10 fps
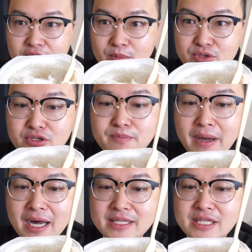那我们就
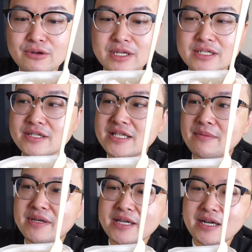把它倒在这
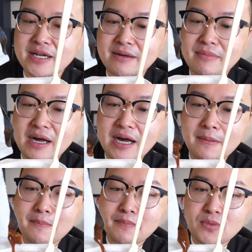上面看看吧。
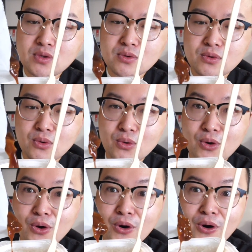
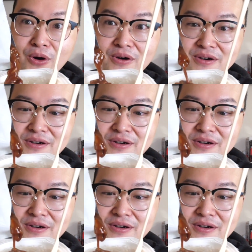哇，